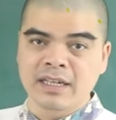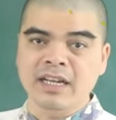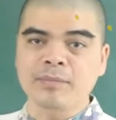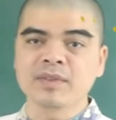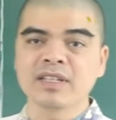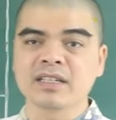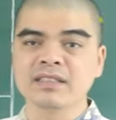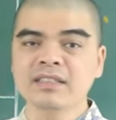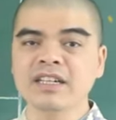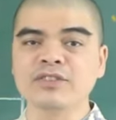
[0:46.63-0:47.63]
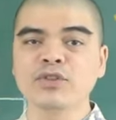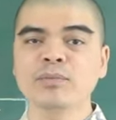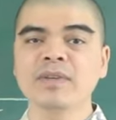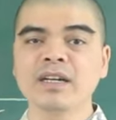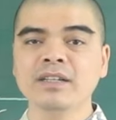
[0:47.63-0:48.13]
gặp được những người
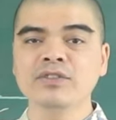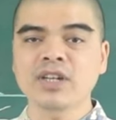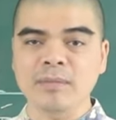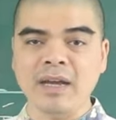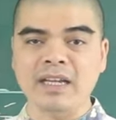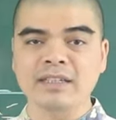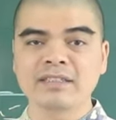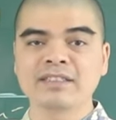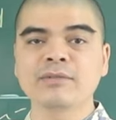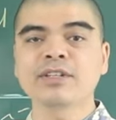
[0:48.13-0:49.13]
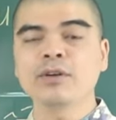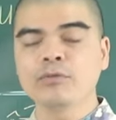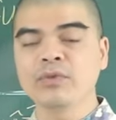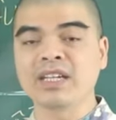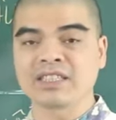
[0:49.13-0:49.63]
giúp đỡ cho các bạn trong cái
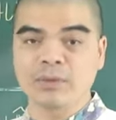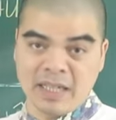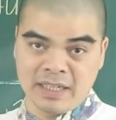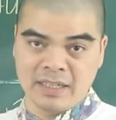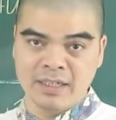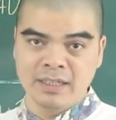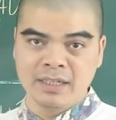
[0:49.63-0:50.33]
công việc sau này.